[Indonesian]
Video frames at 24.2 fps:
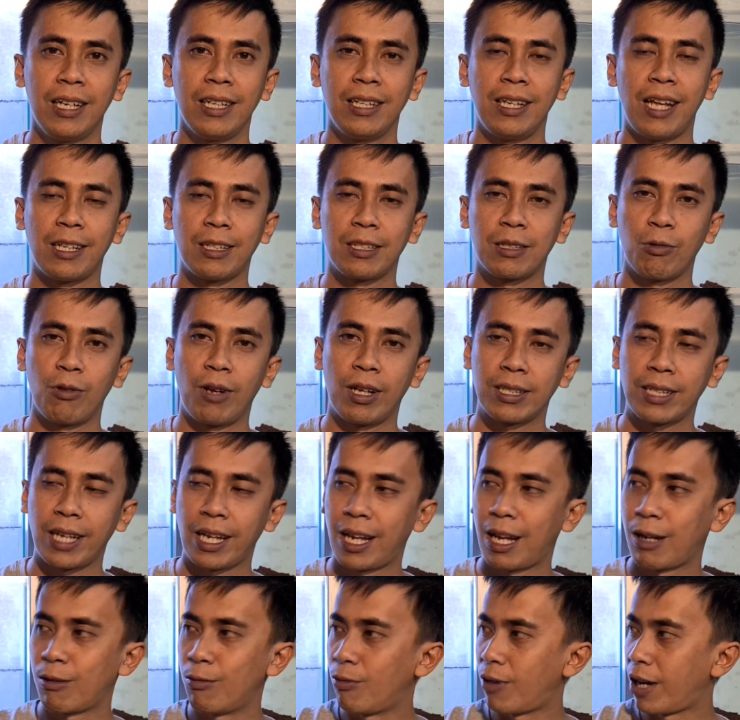dan sudah
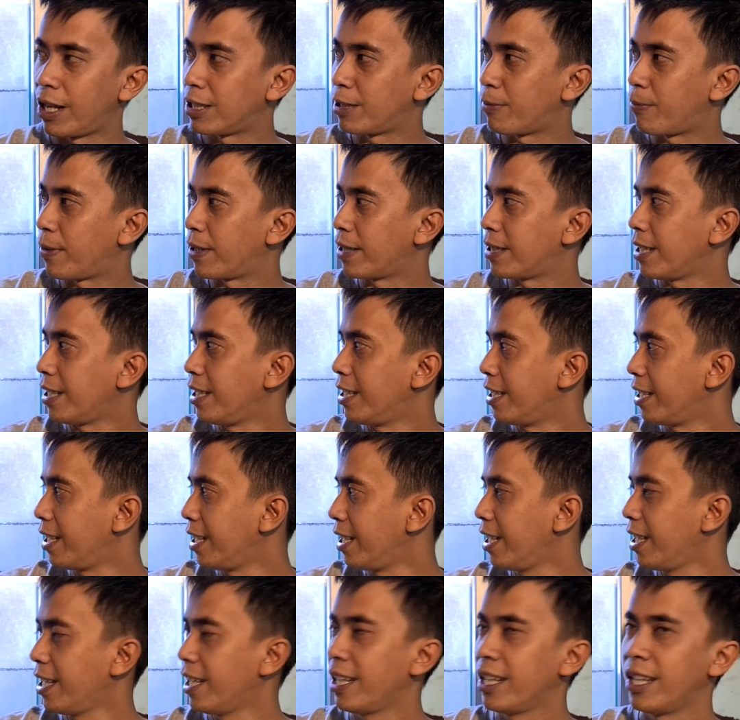saya lakukan seperti
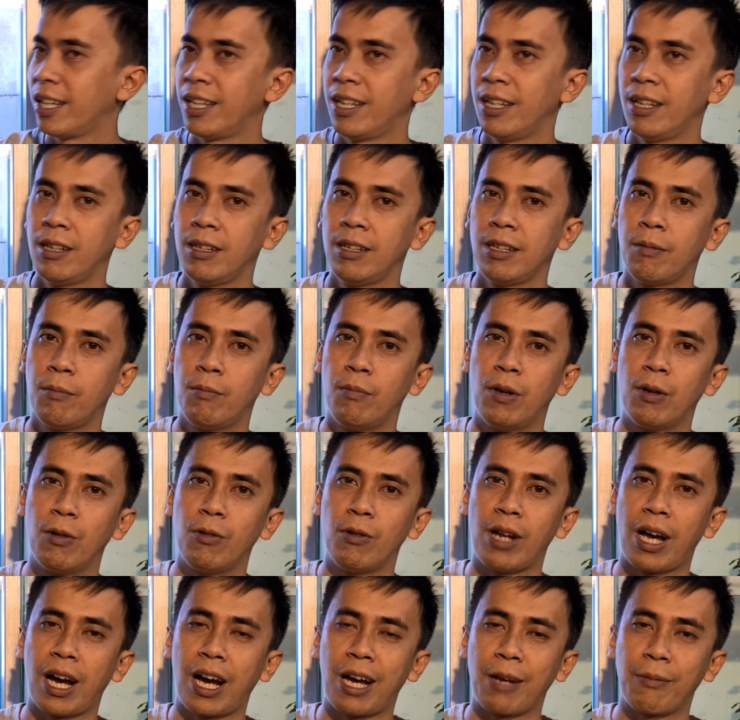ini
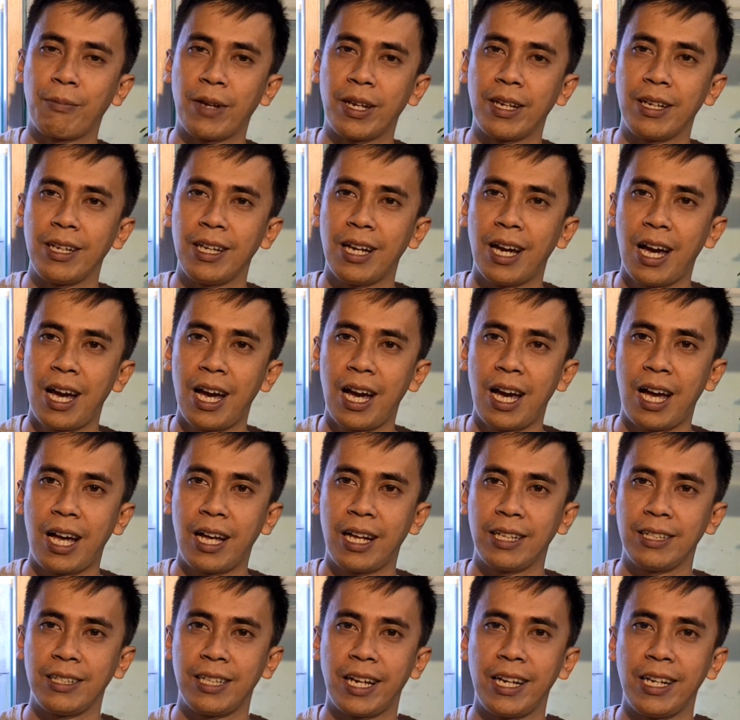menggunakan media
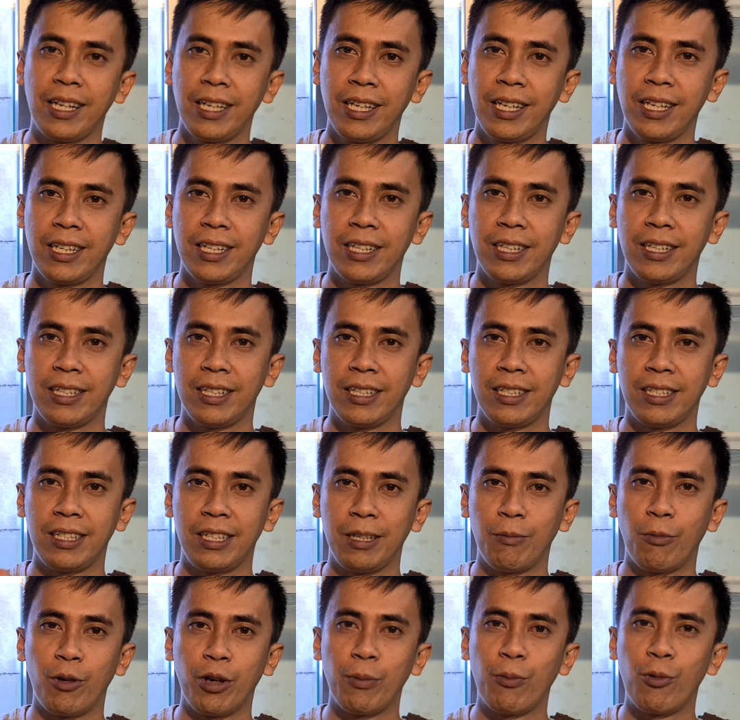jadi
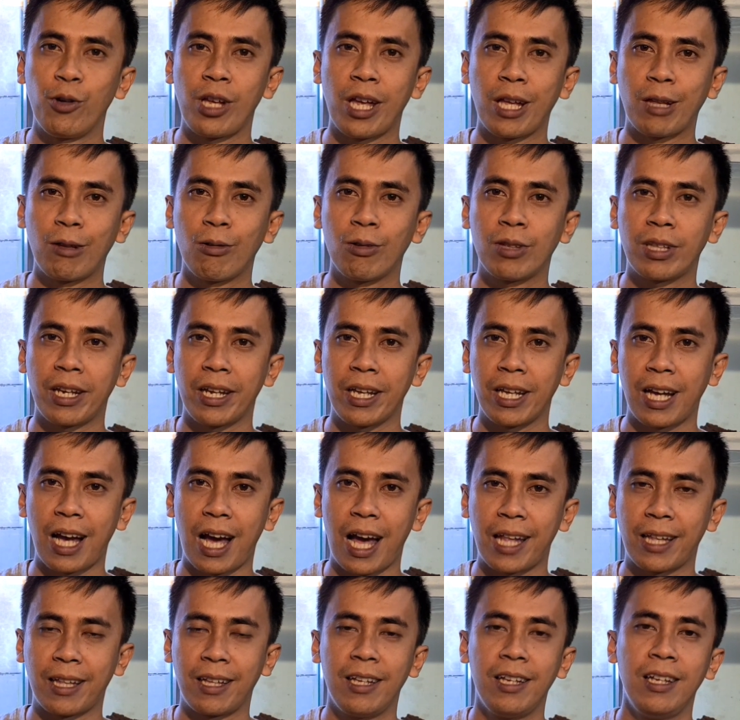si buih-buihnya itu
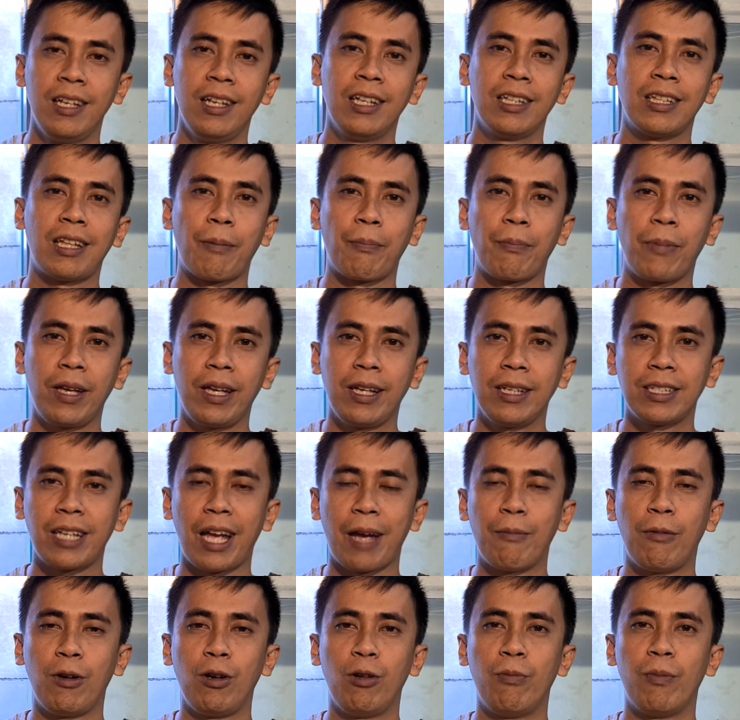terikat tapi
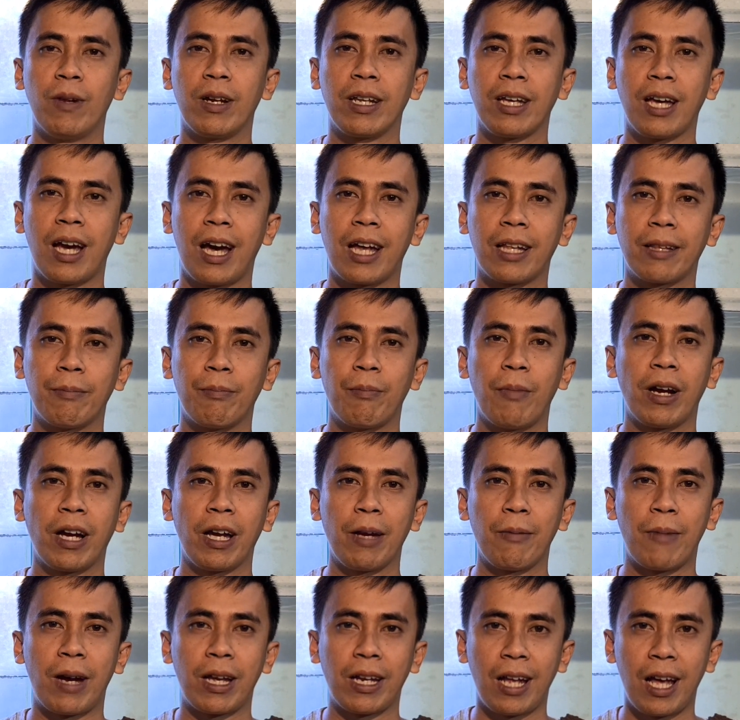saya belum melihat
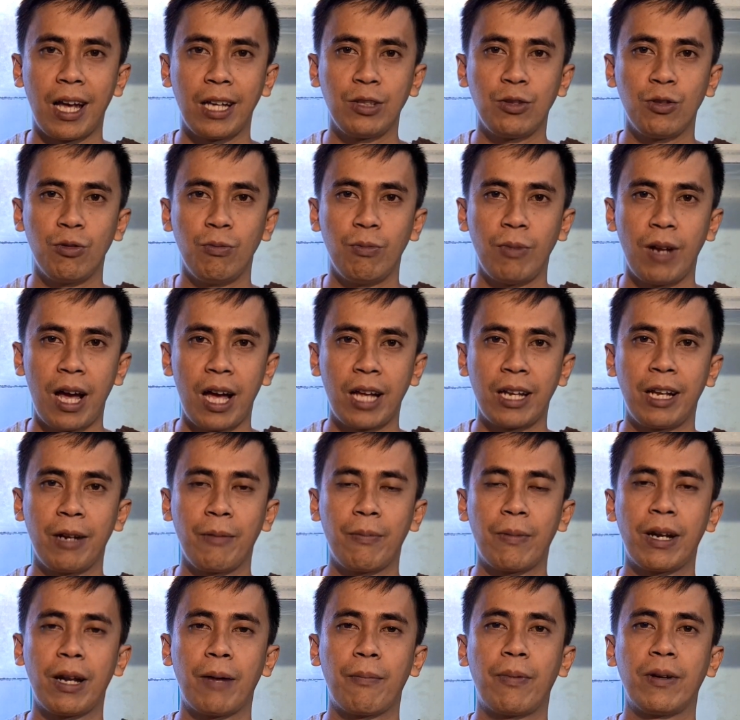bagaimana jumlah
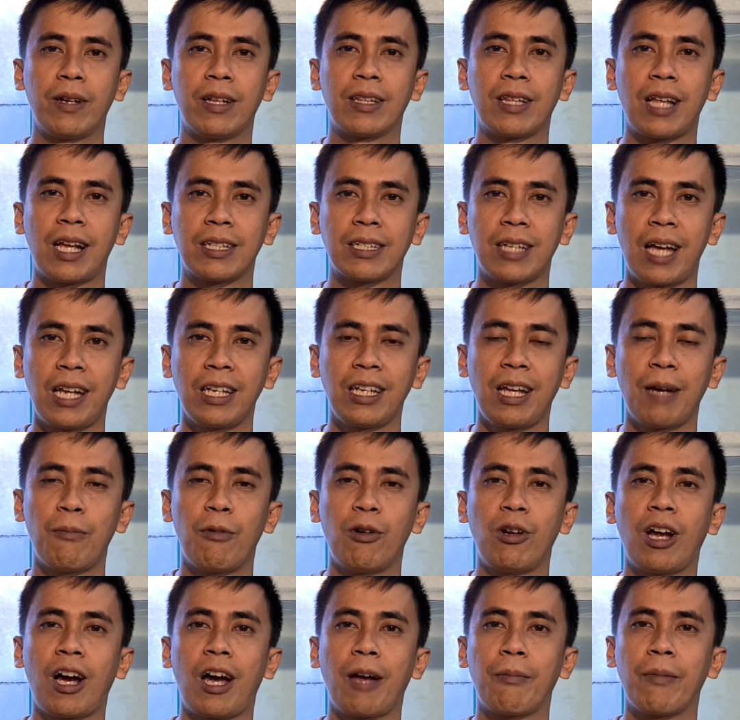daripada penetasan yang
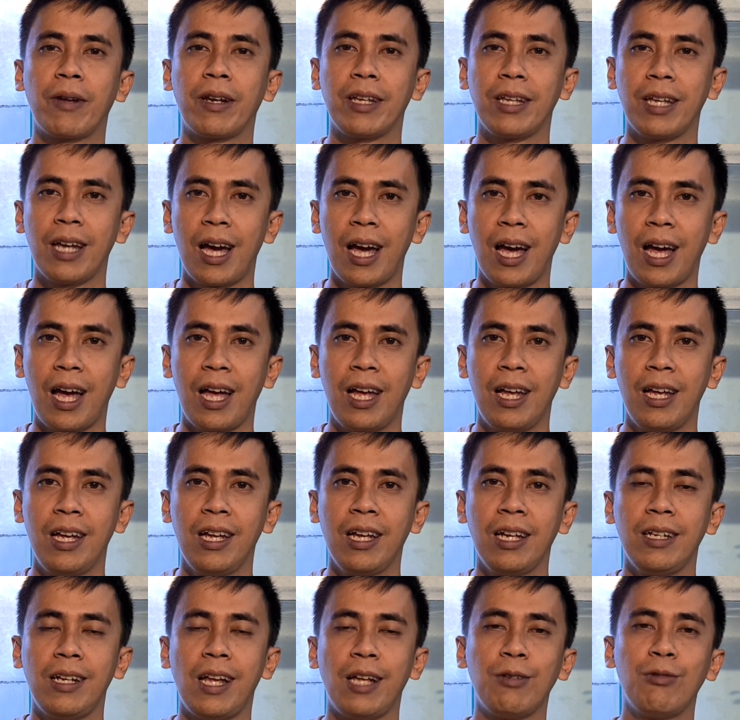menggunakan media
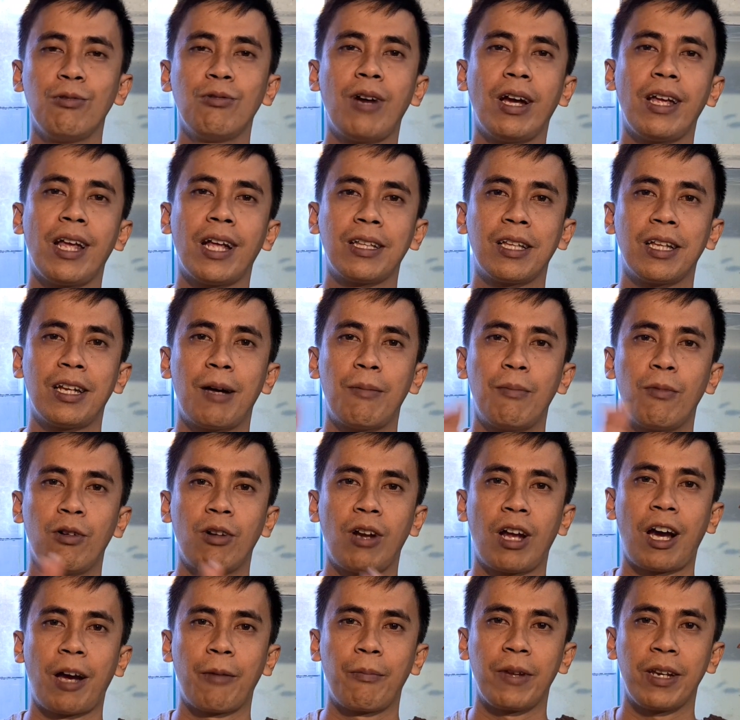dan juga yang tidak
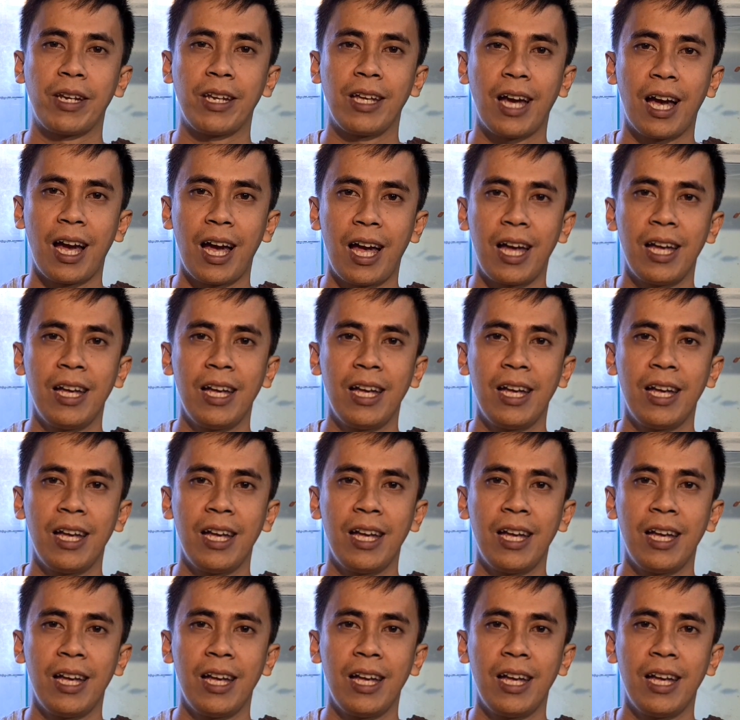menggunakan media